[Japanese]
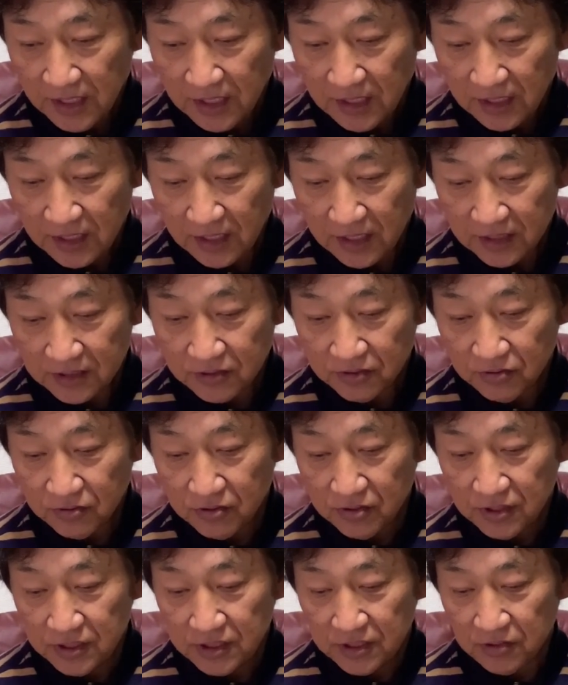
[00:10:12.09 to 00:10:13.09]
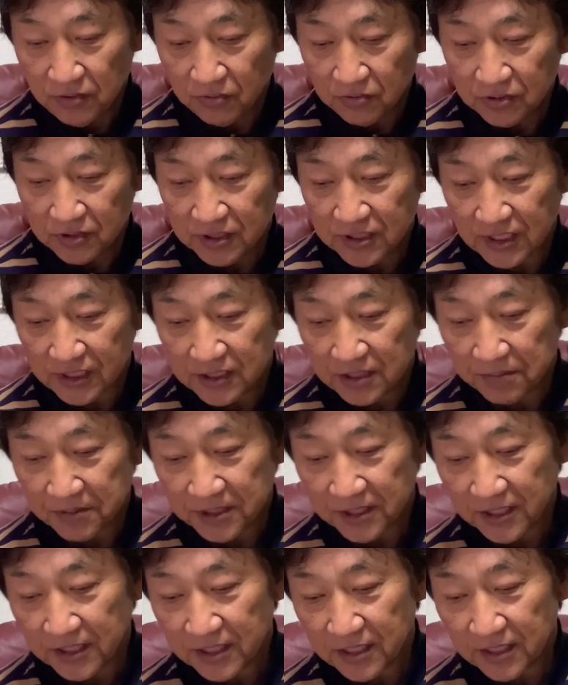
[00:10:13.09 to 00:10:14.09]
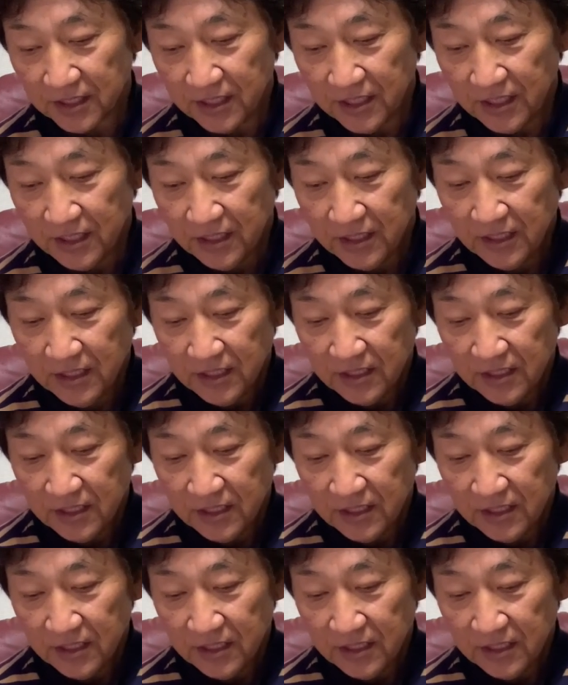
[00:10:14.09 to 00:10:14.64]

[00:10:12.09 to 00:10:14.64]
え11盗塁しかしてませんからね、